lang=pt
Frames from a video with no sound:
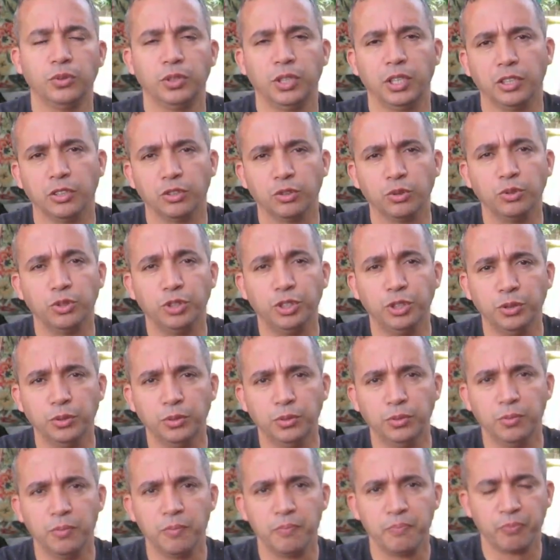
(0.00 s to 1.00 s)
é,
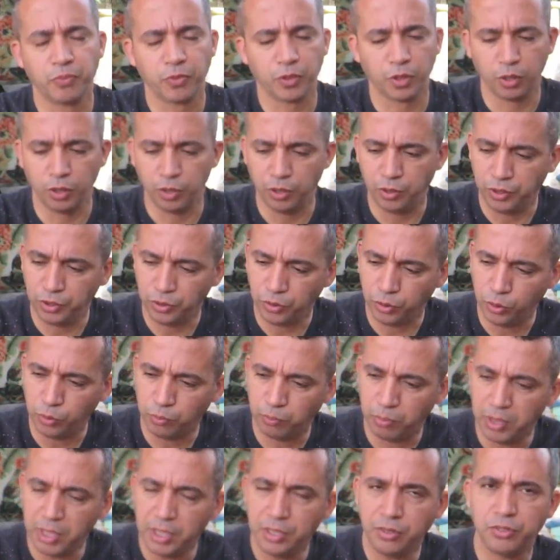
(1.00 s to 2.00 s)
sutil, de, do
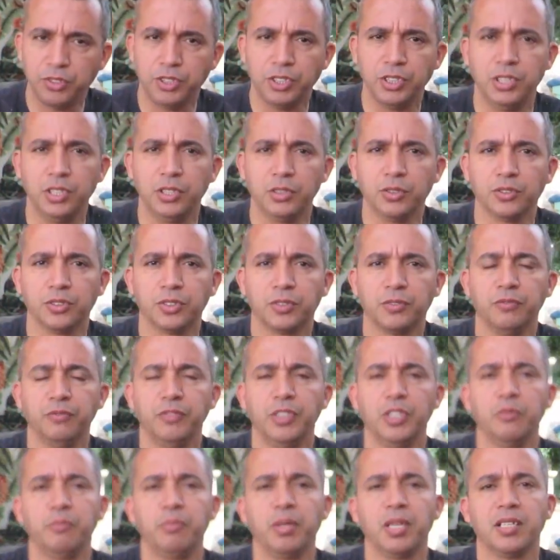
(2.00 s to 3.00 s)
plano de Deus,
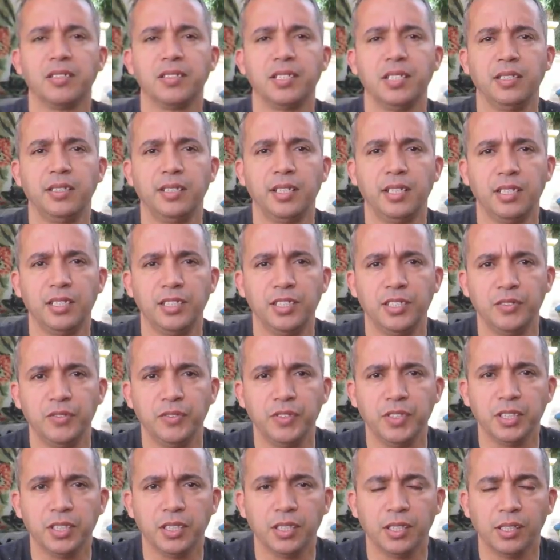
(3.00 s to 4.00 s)
veio pela centelha
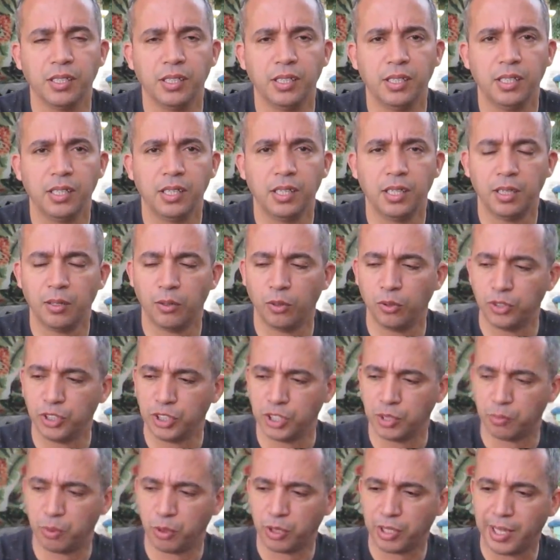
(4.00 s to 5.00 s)
divina. Ou
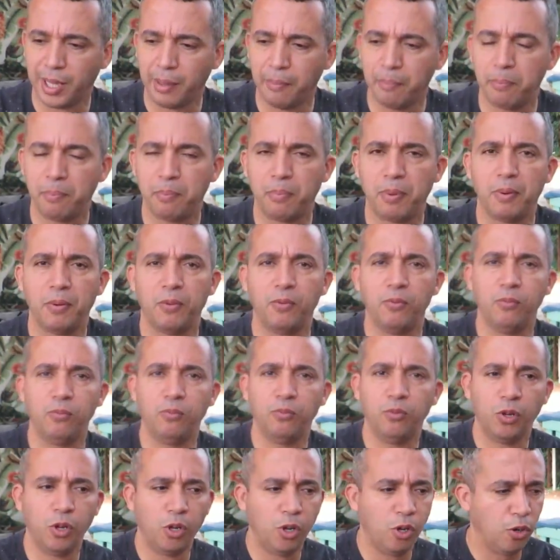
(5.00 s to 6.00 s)
seja, porque é
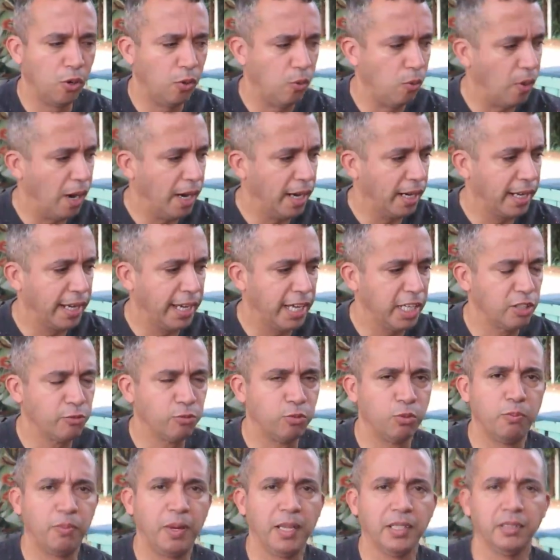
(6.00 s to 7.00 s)
um, um
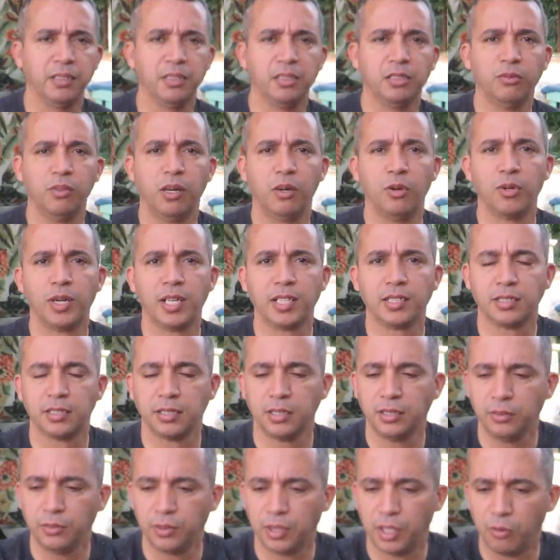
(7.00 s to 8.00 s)
arquétipo padrão. A
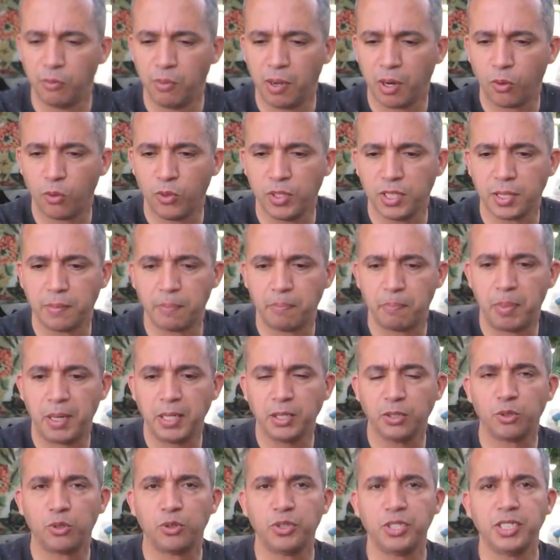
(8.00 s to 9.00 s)
oração é uma coisa
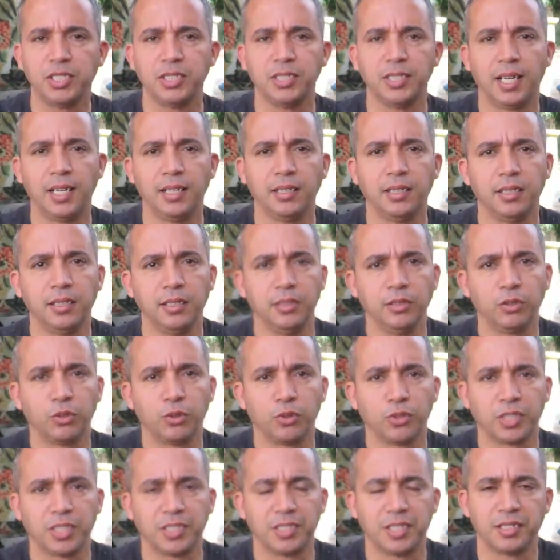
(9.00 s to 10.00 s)
padronizada em
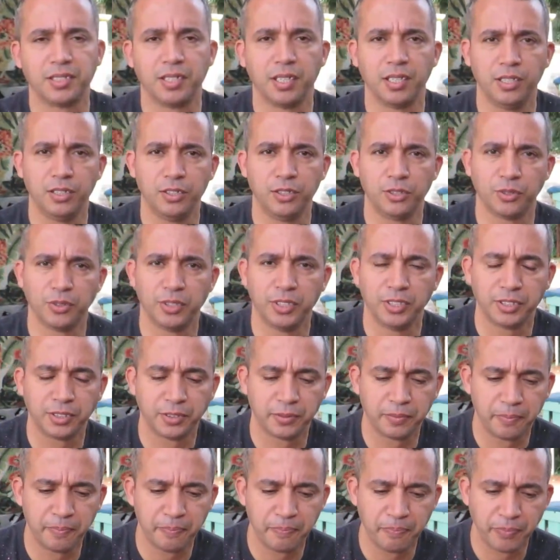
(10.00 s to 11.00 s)
todas as
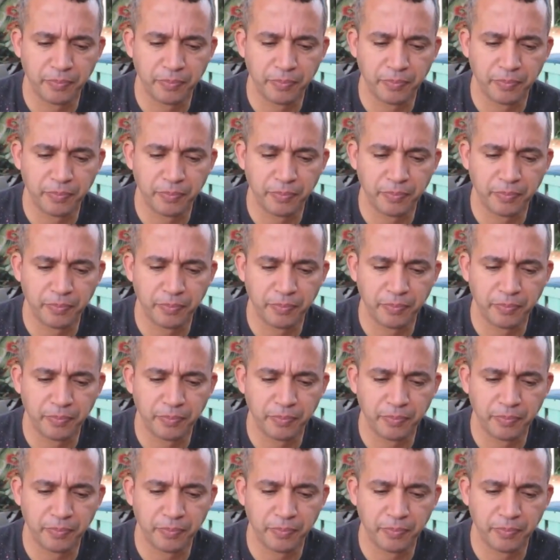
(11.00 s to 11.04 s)
religiões.